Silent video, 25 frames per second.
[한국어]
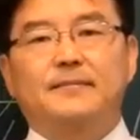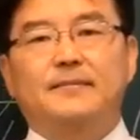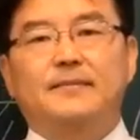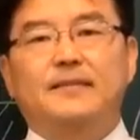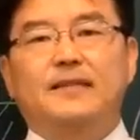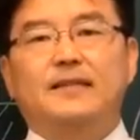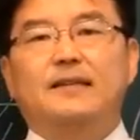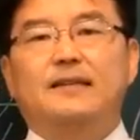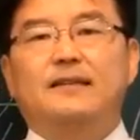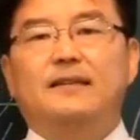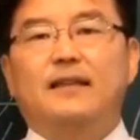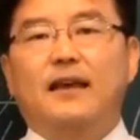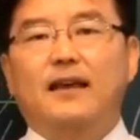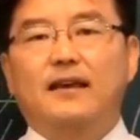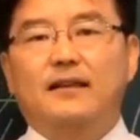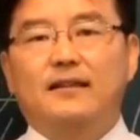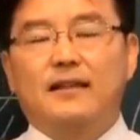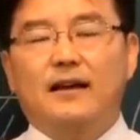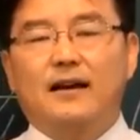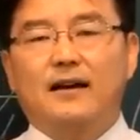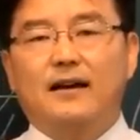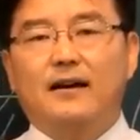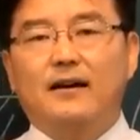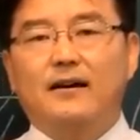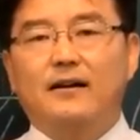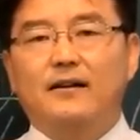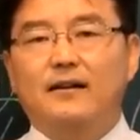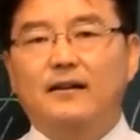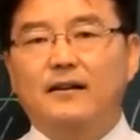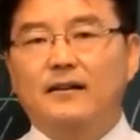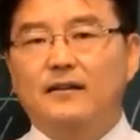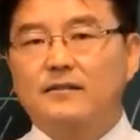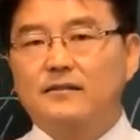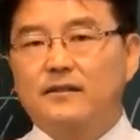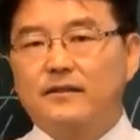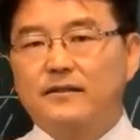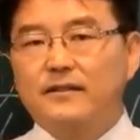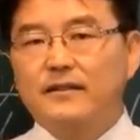이 데이터가
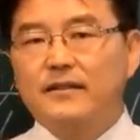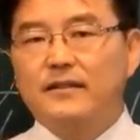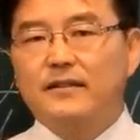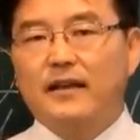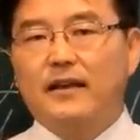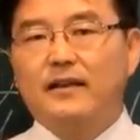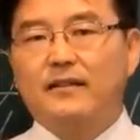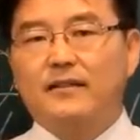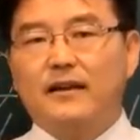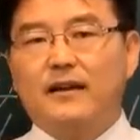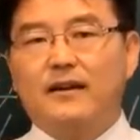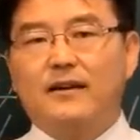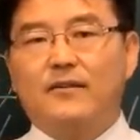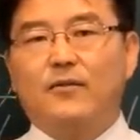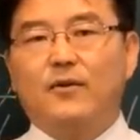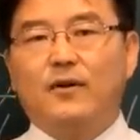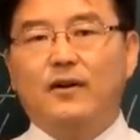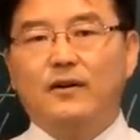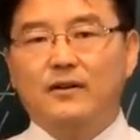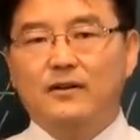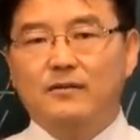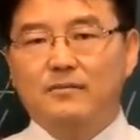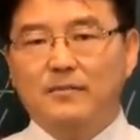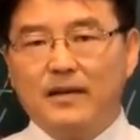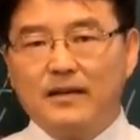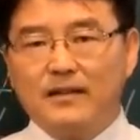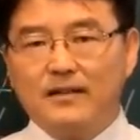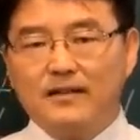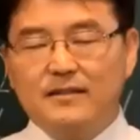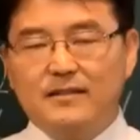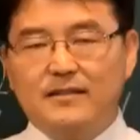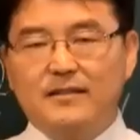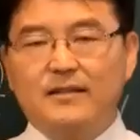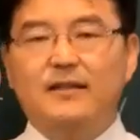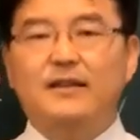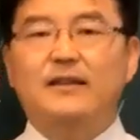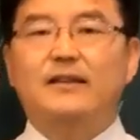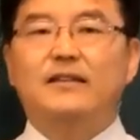저는 이 데이터를
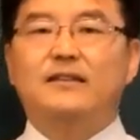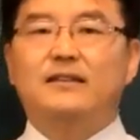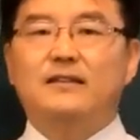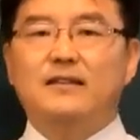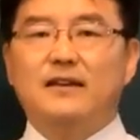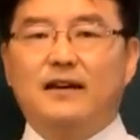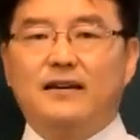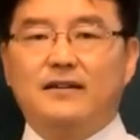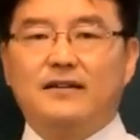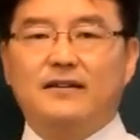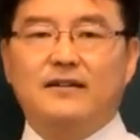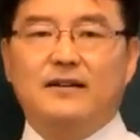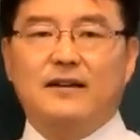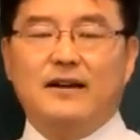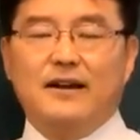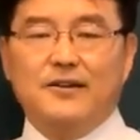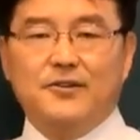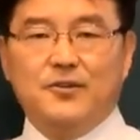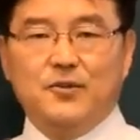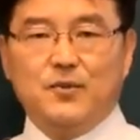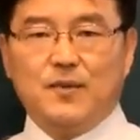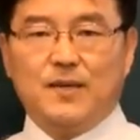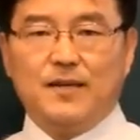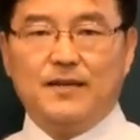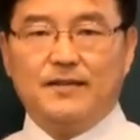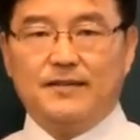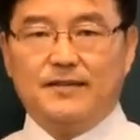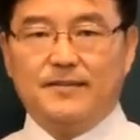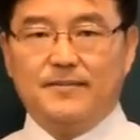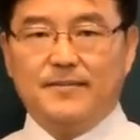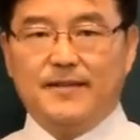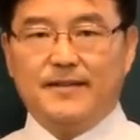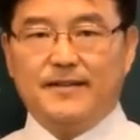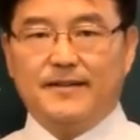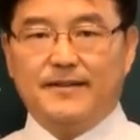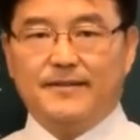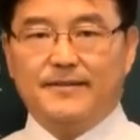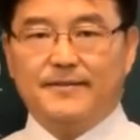얼마든지 이야기를 할 수가
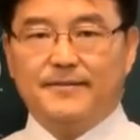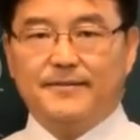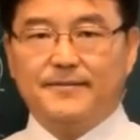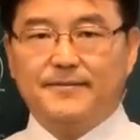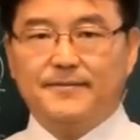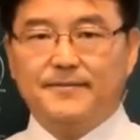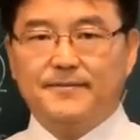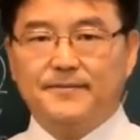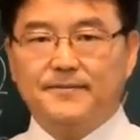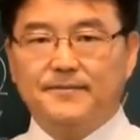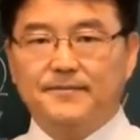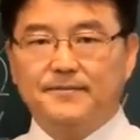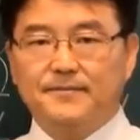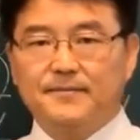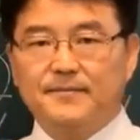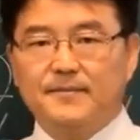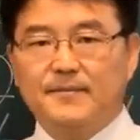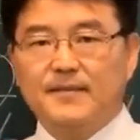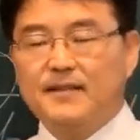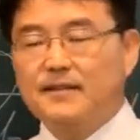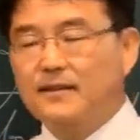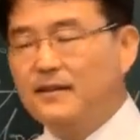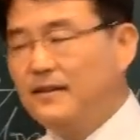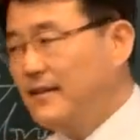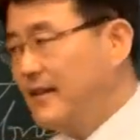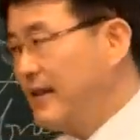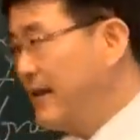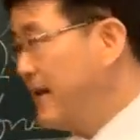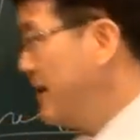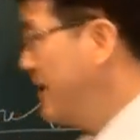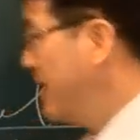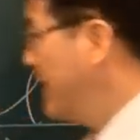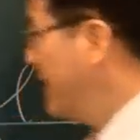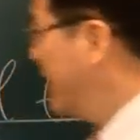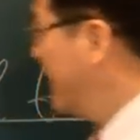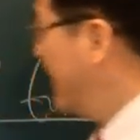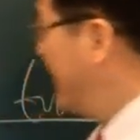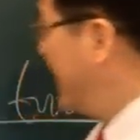있습니다.
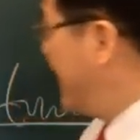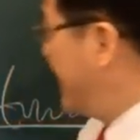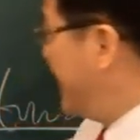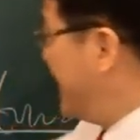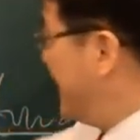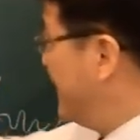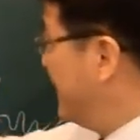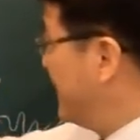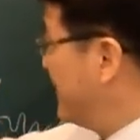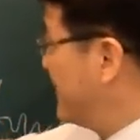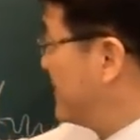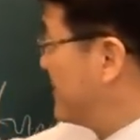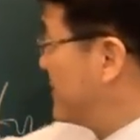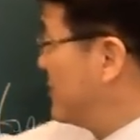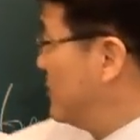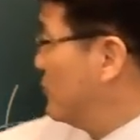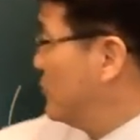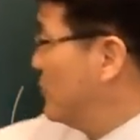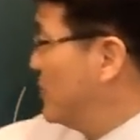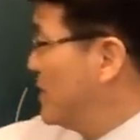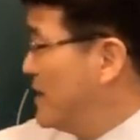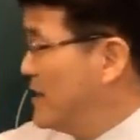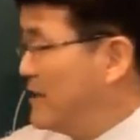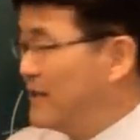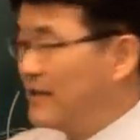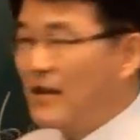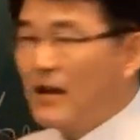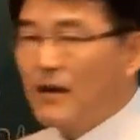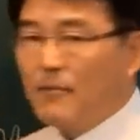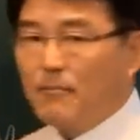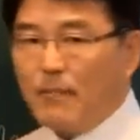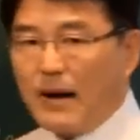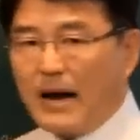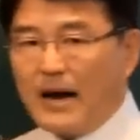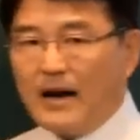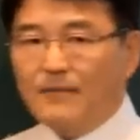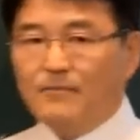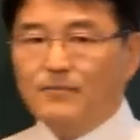그런데 이런 것을 우리는
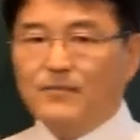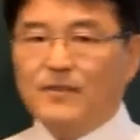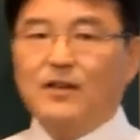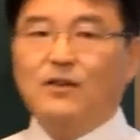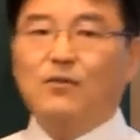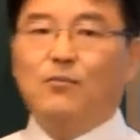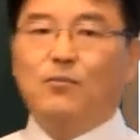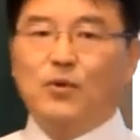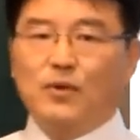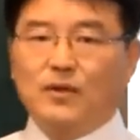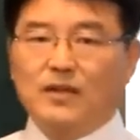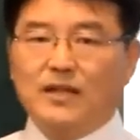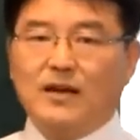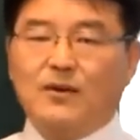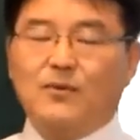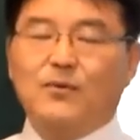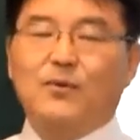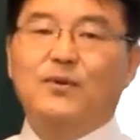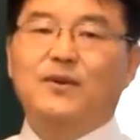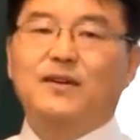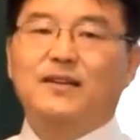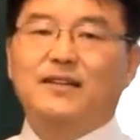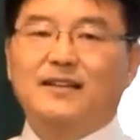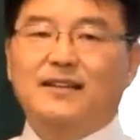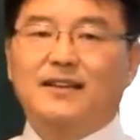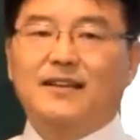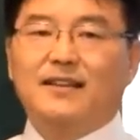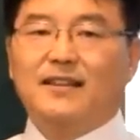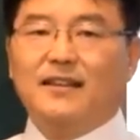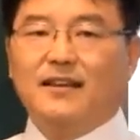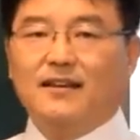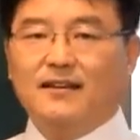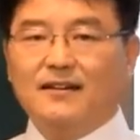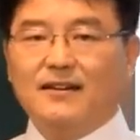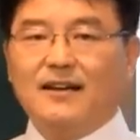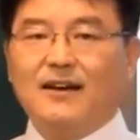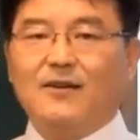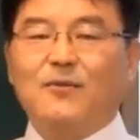마음대로 못하고 이렇게
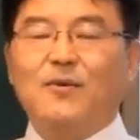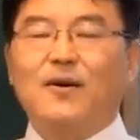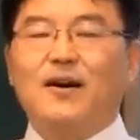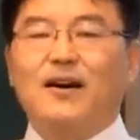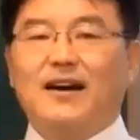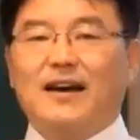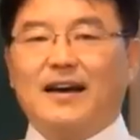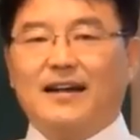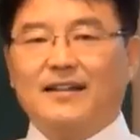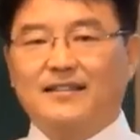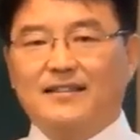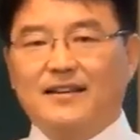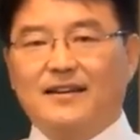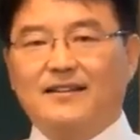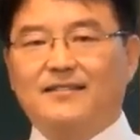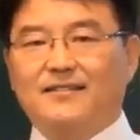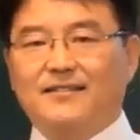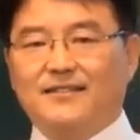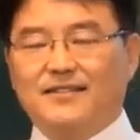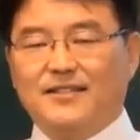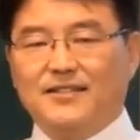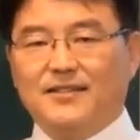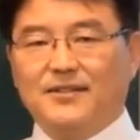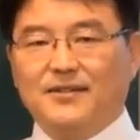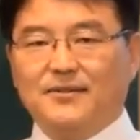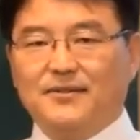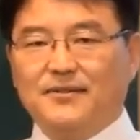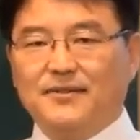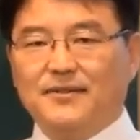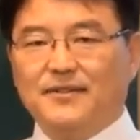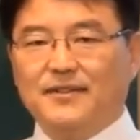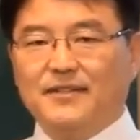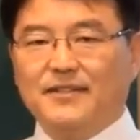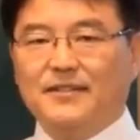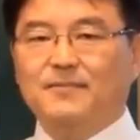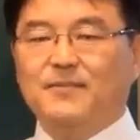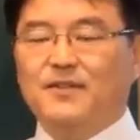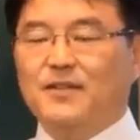태어나고 간다는 것이죠.
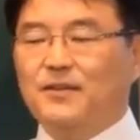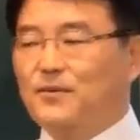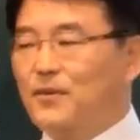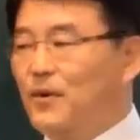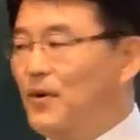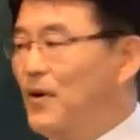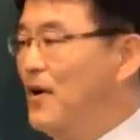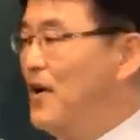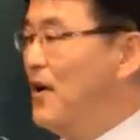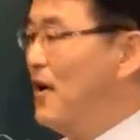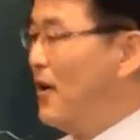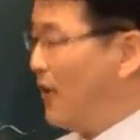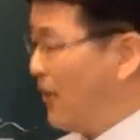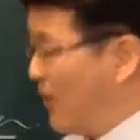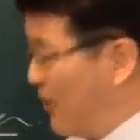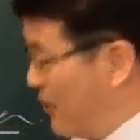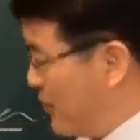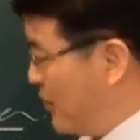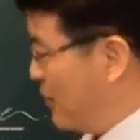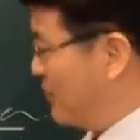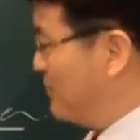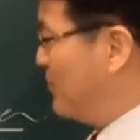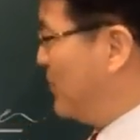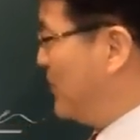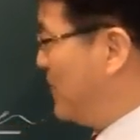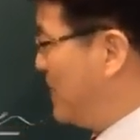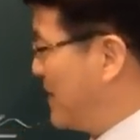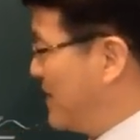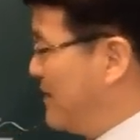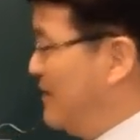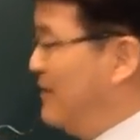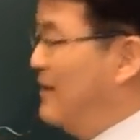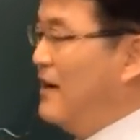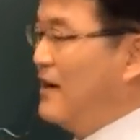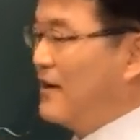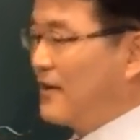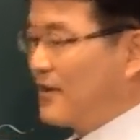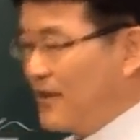힘들고 어려운
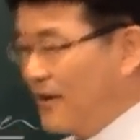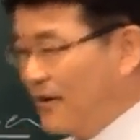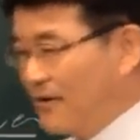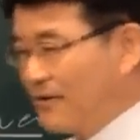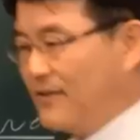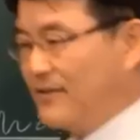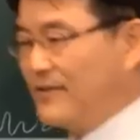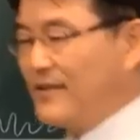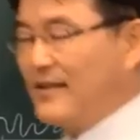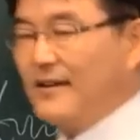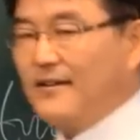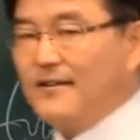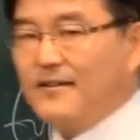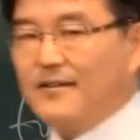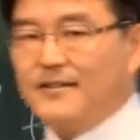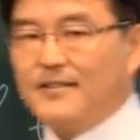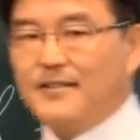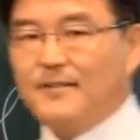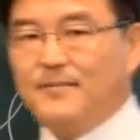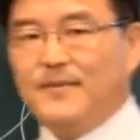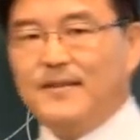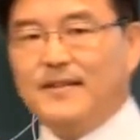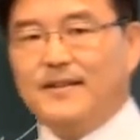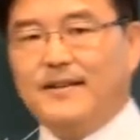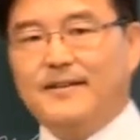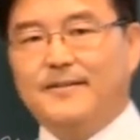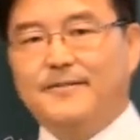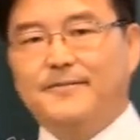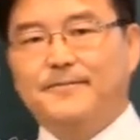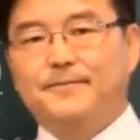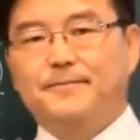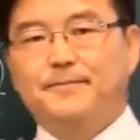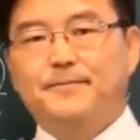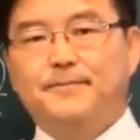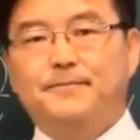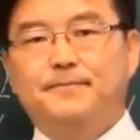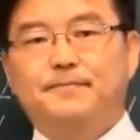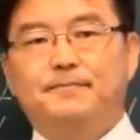문제를 겪는다는 것입니다.
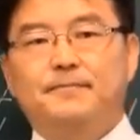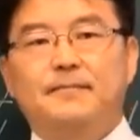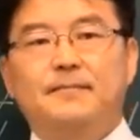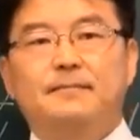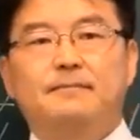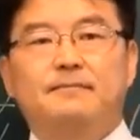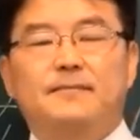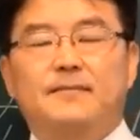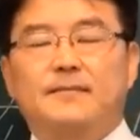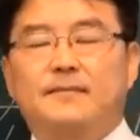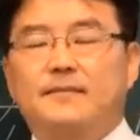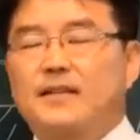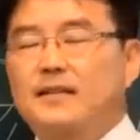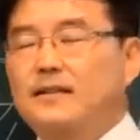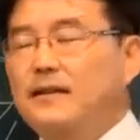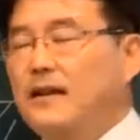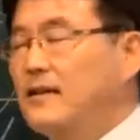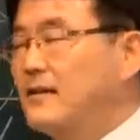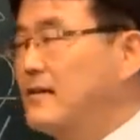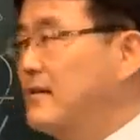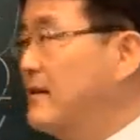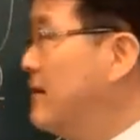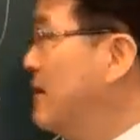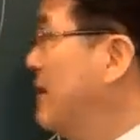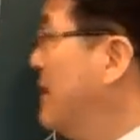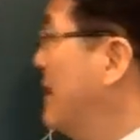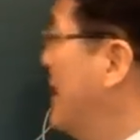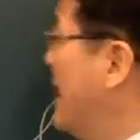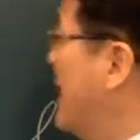그래서